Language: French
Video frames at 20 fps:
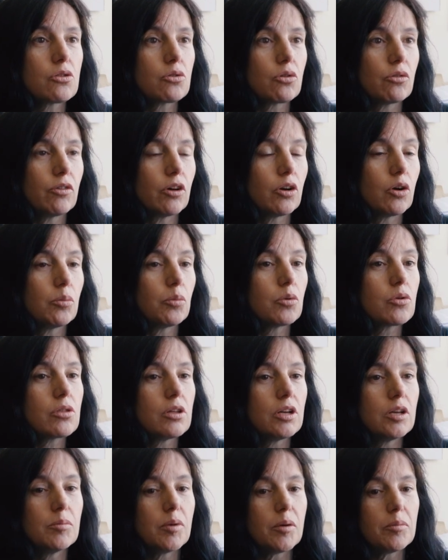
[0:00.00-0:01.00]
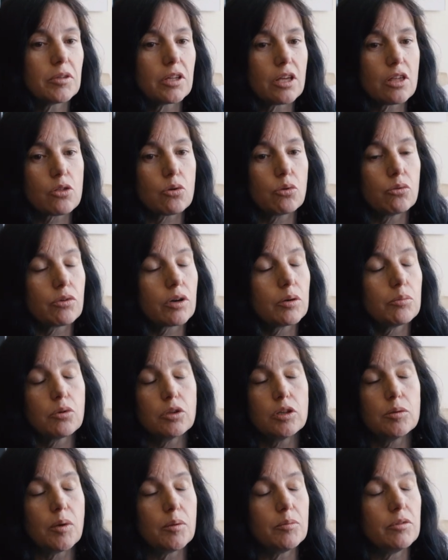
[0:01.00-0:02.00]
si on va leur poser les mêmes tests qu'on ferait pour
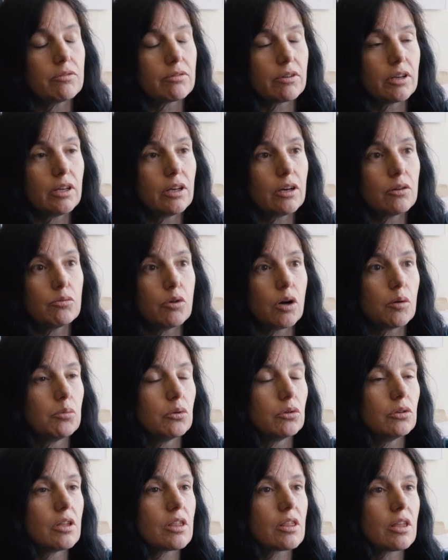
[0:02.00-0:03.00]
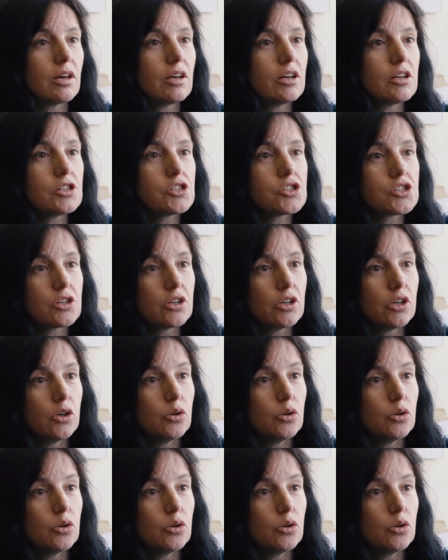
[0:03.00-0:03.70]
des mammifères, voire pour des singes,